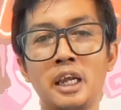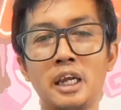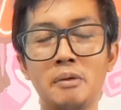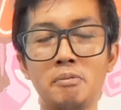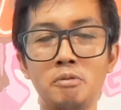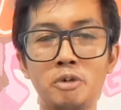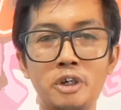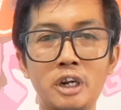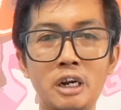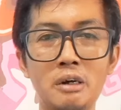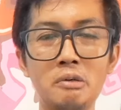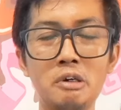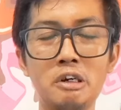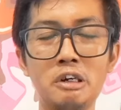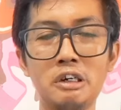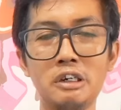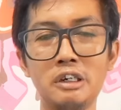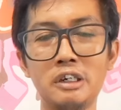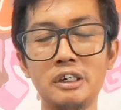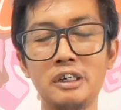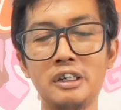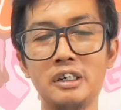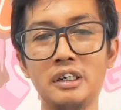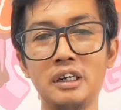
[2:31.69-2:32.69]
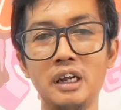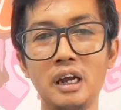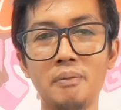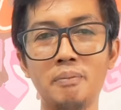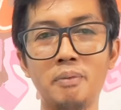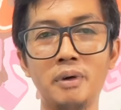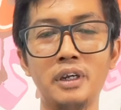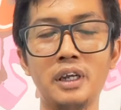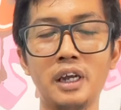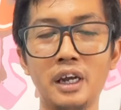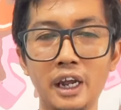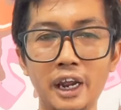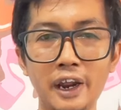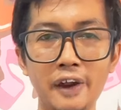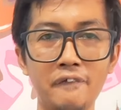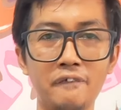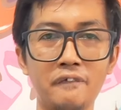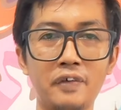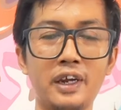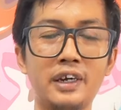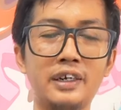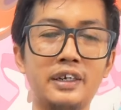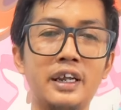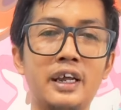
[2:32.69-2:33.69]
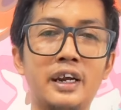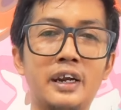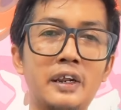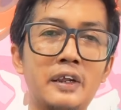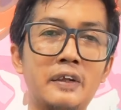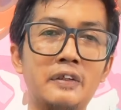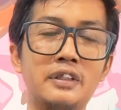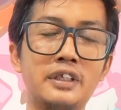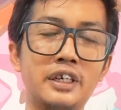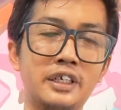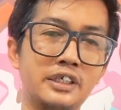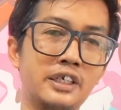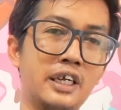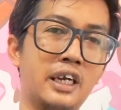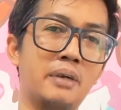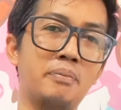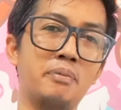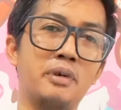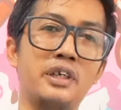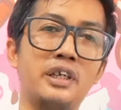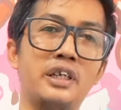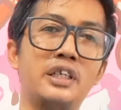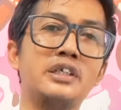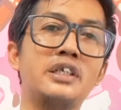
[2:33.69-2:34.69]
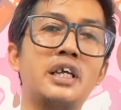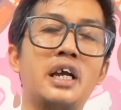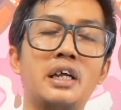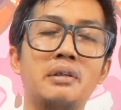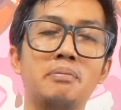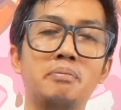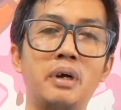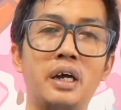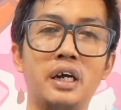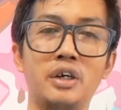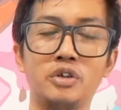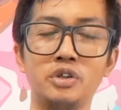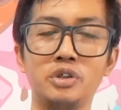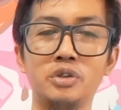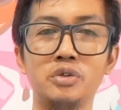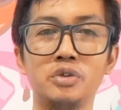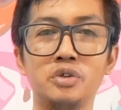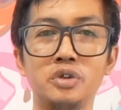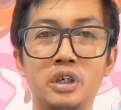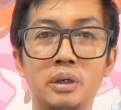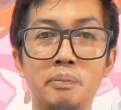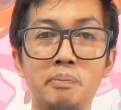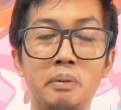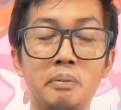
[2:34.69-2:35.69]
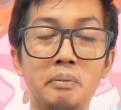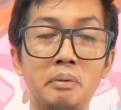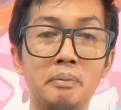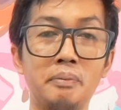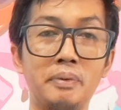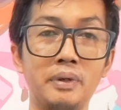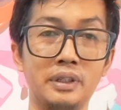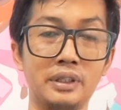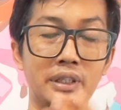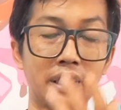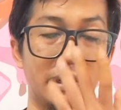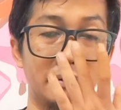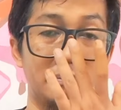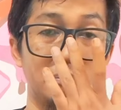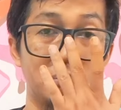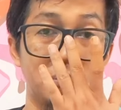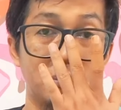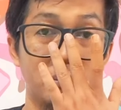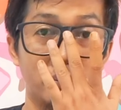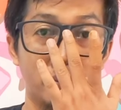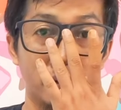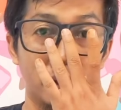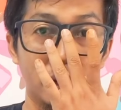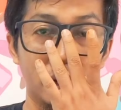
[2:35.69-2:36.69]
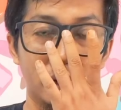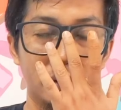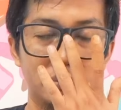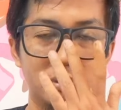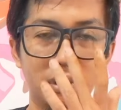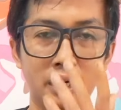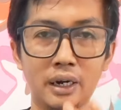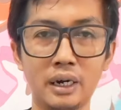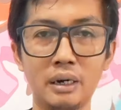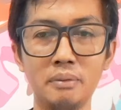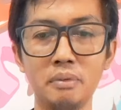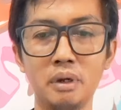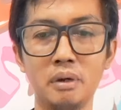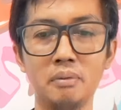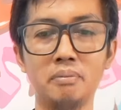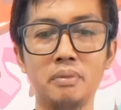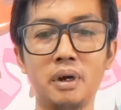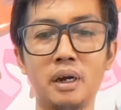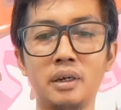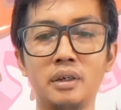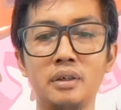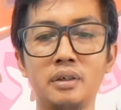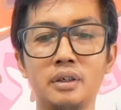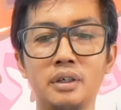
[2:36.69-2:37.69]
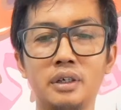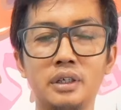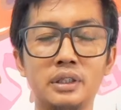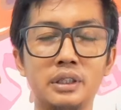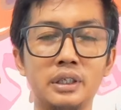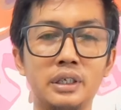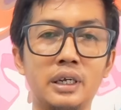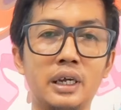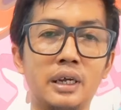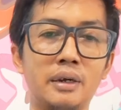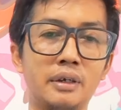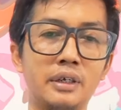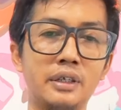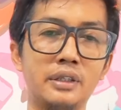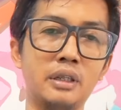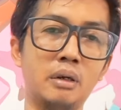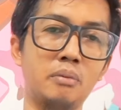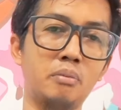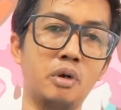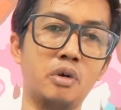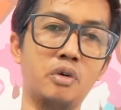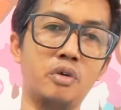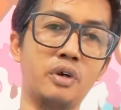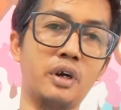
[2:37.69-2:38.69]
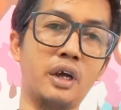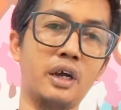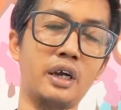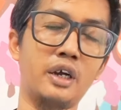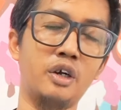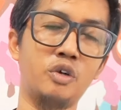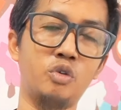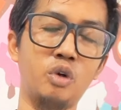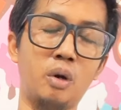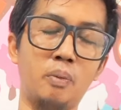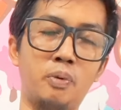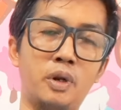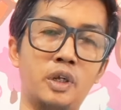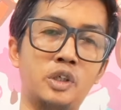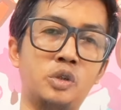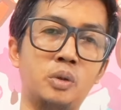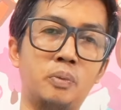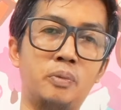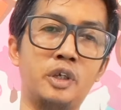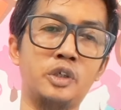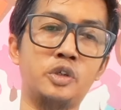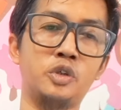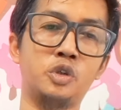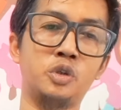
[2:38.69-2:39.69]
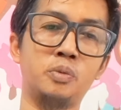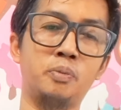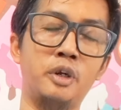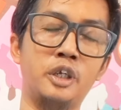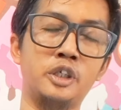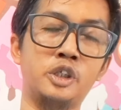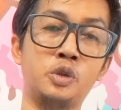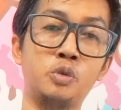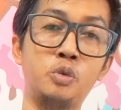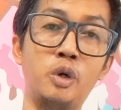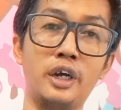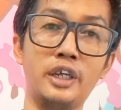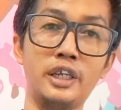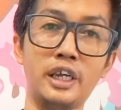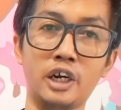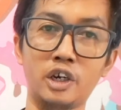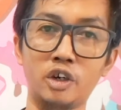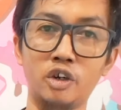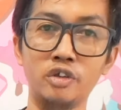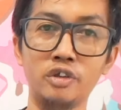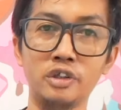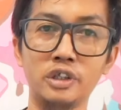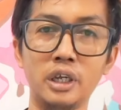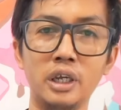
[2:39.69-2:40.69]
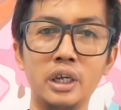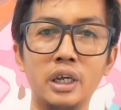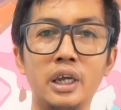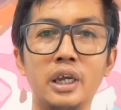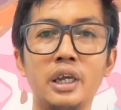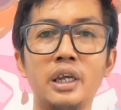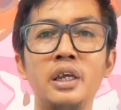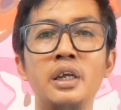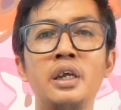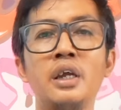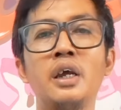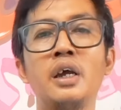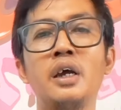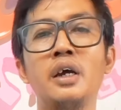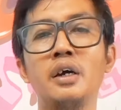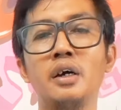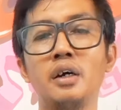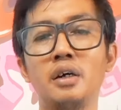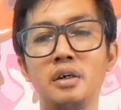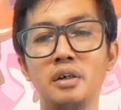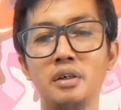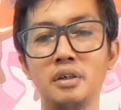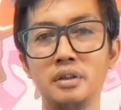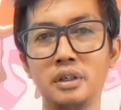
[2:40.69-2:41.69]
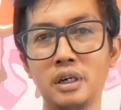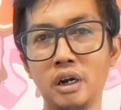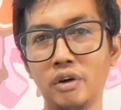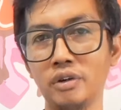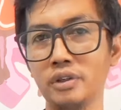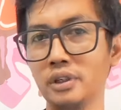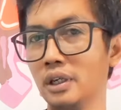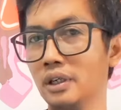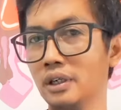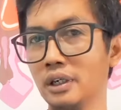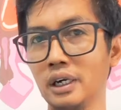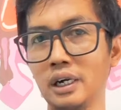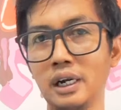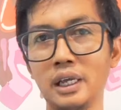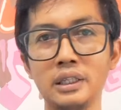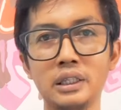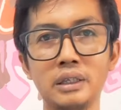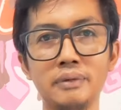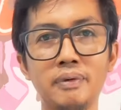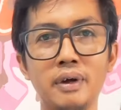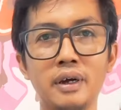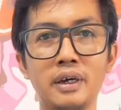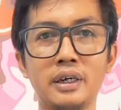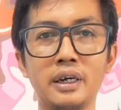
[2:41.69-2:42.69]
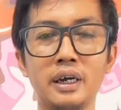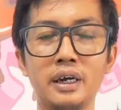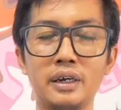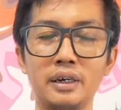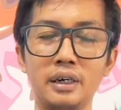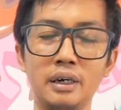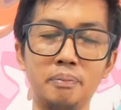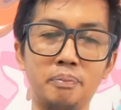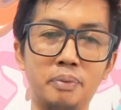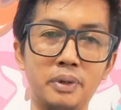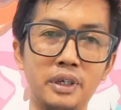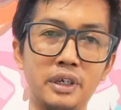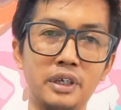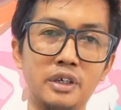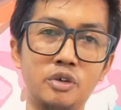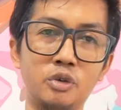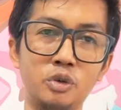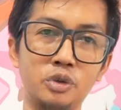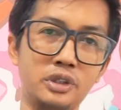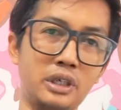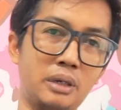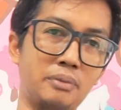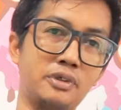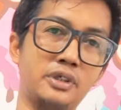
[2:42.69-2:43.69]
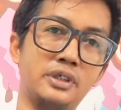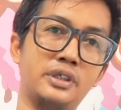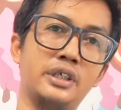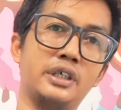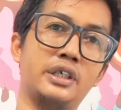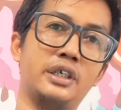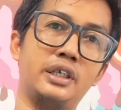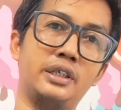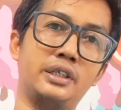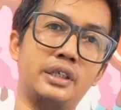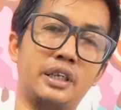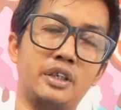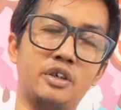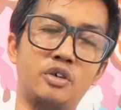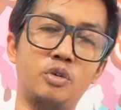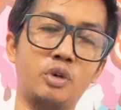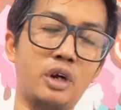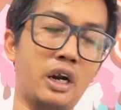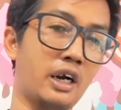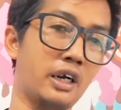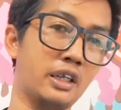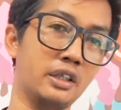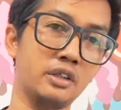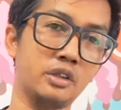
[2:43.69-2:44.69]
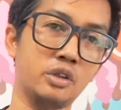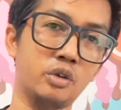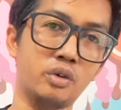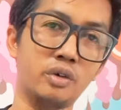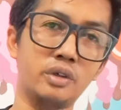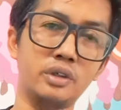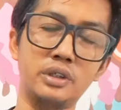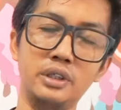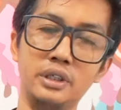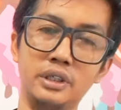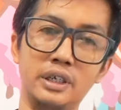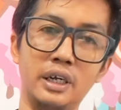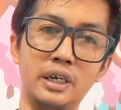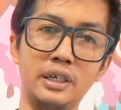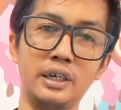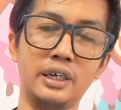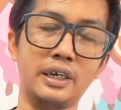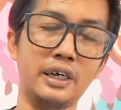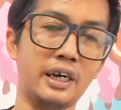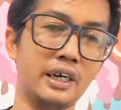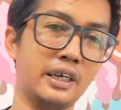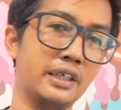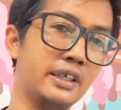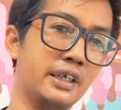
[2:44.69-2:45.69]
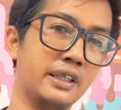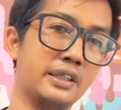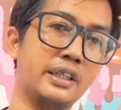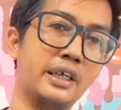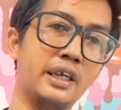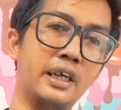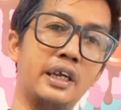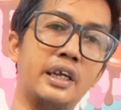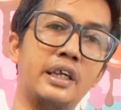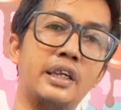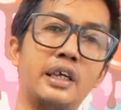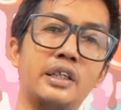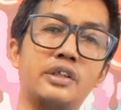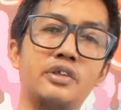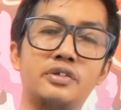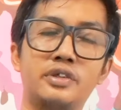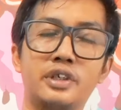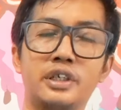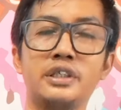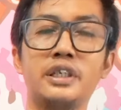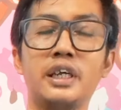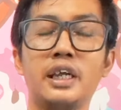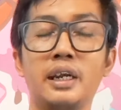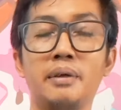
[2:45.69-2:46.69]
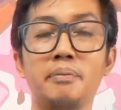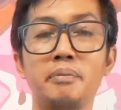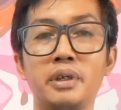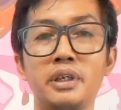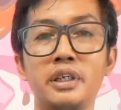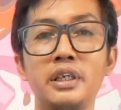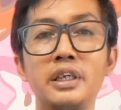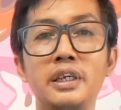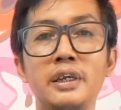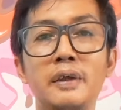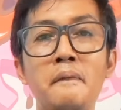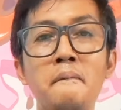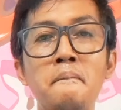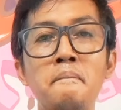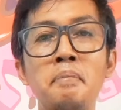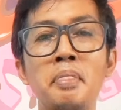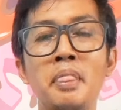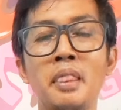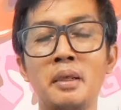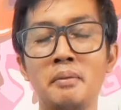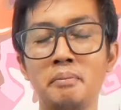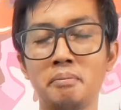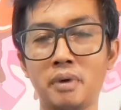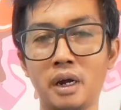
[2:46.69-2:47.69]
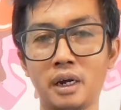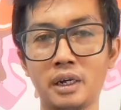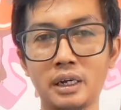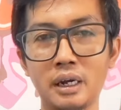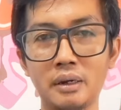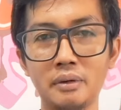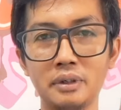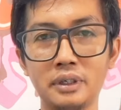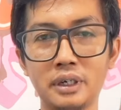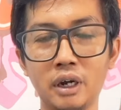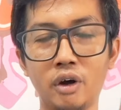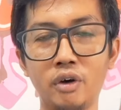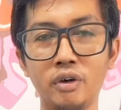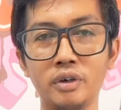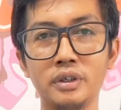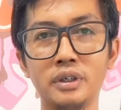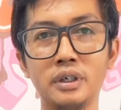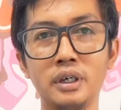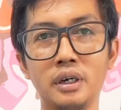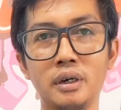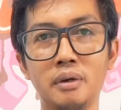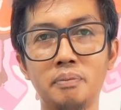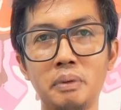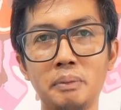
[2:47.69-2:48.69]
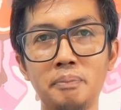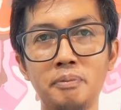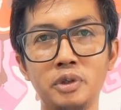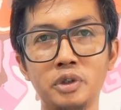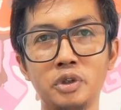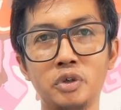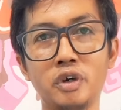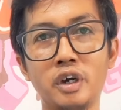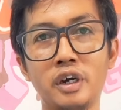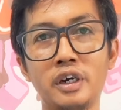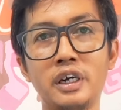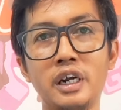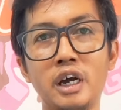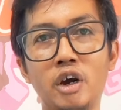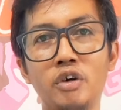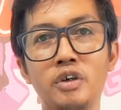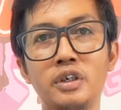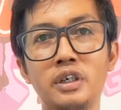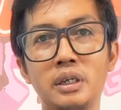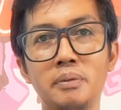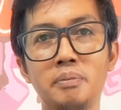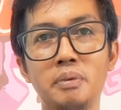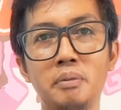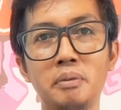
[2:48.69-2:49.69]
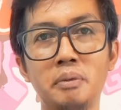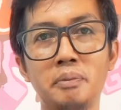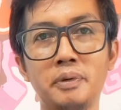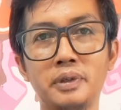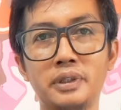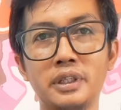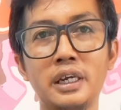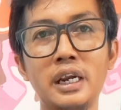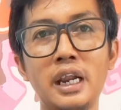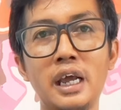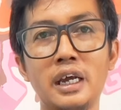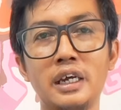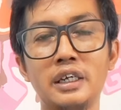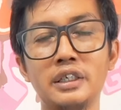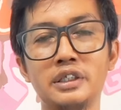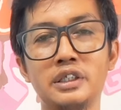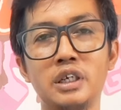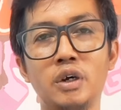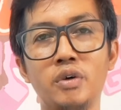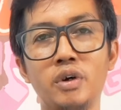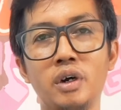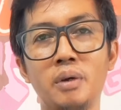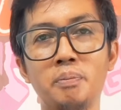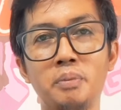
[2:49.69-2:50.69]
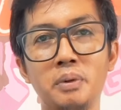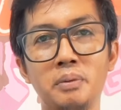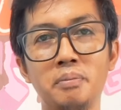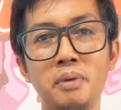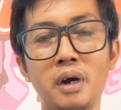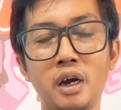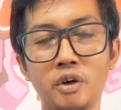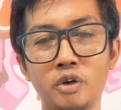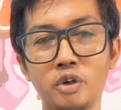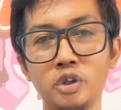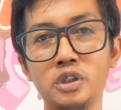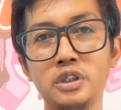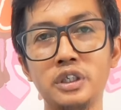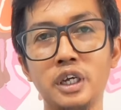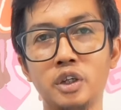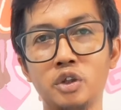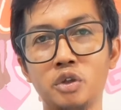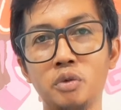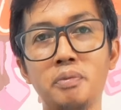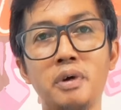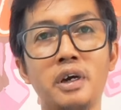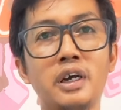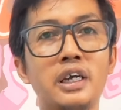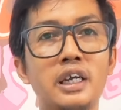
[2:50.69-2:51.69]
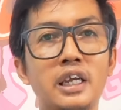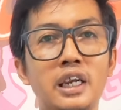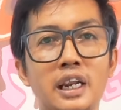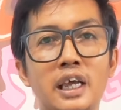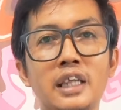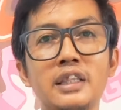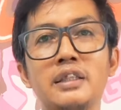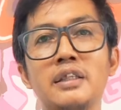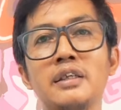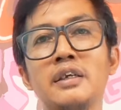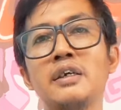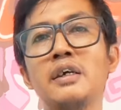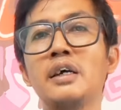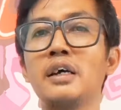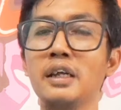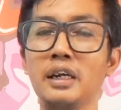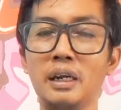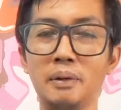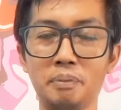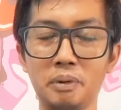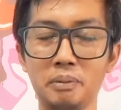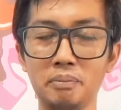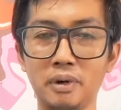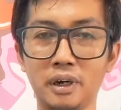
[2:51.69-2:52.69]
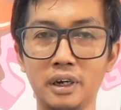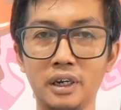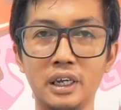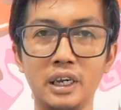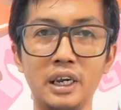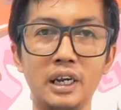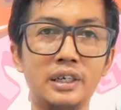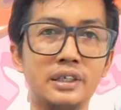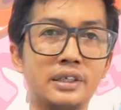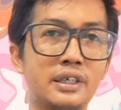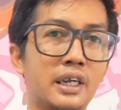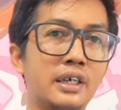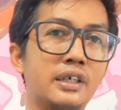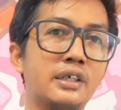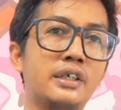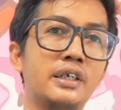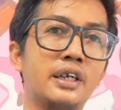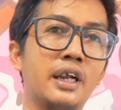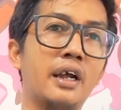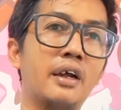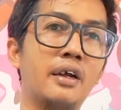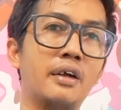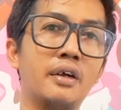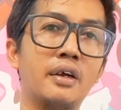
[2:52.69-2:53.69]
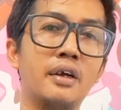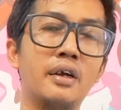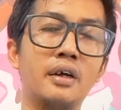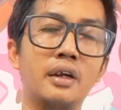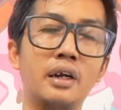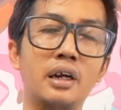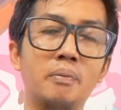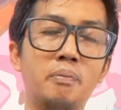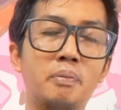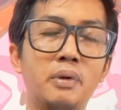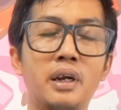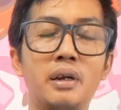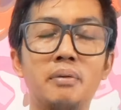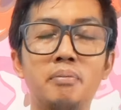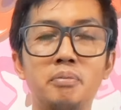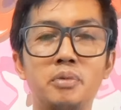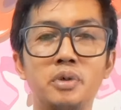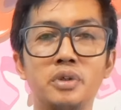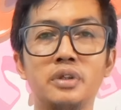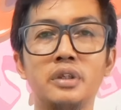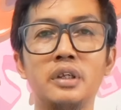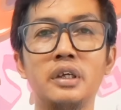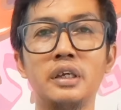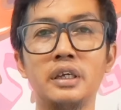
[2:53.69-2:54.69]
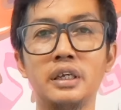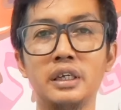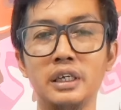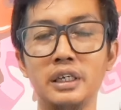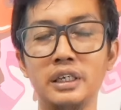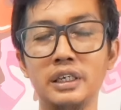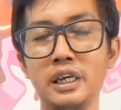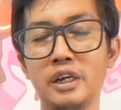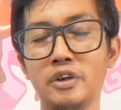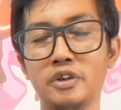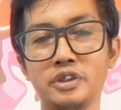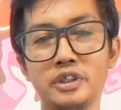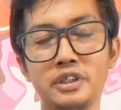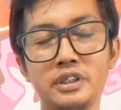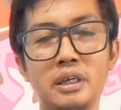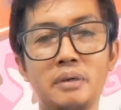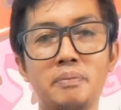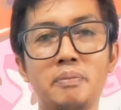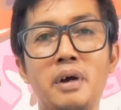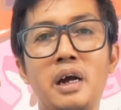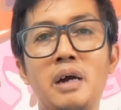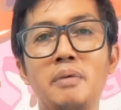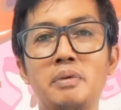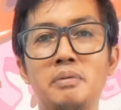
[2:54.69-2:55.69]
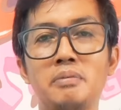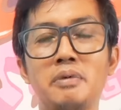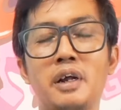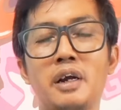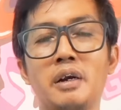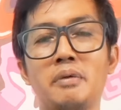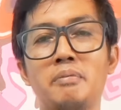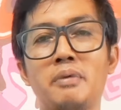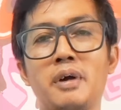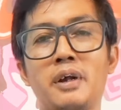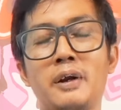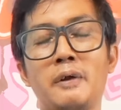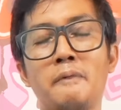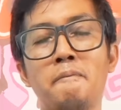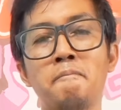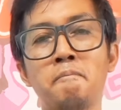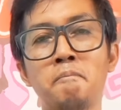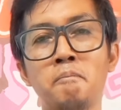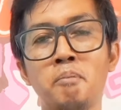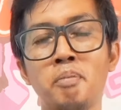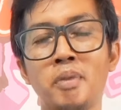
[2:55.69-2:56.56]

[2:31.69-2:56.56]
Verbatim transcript: Kemudian di apa ya efek dari trace element ini sangat bagus untuk di pembibitan karena memang ketika kita menggunakan 12 12 17 2 yang non TE e, daunnya relatif agak lebih kusam sedikit dan kurang lentur sehingga dengan adanya T ini atau trace elemen ini maka daun e, pembentukan daun di pembibitan akan jauh lebih bagus yaitu mengkilat, lebih mengkilat dan dia lebih lembut. Ini harus kita pahami bareng-bareng.